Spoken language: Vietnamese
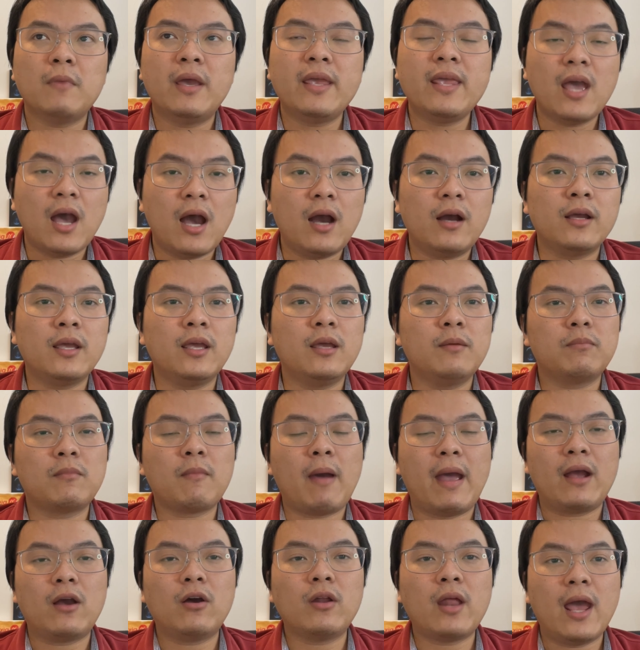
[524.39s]
bây giờ
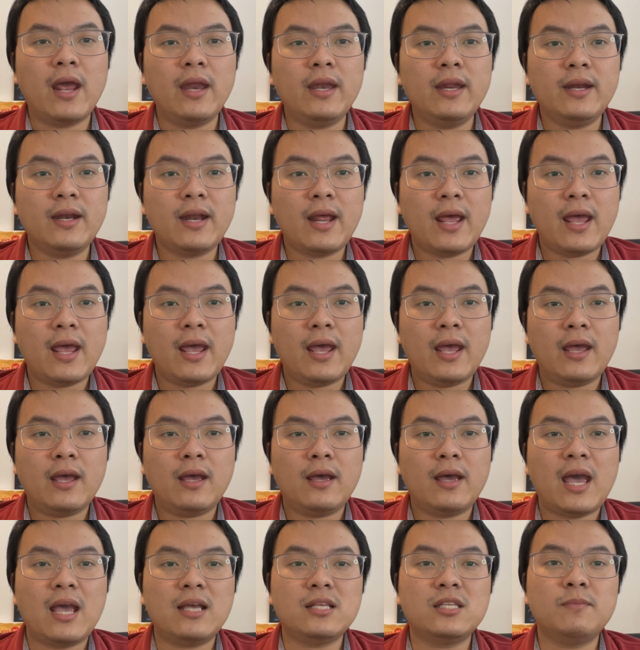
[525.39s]
bạn có thể đi
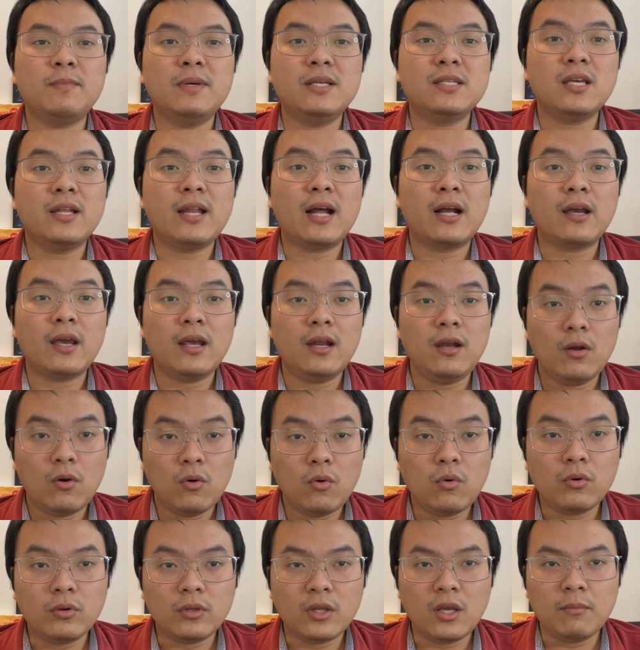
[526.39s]
ra i xê bê xê đăng ký
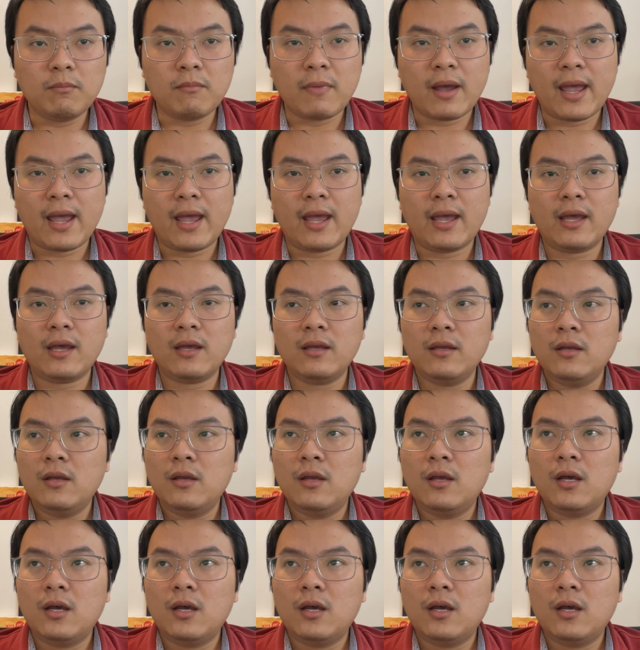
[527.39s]
luôn, nhưng mà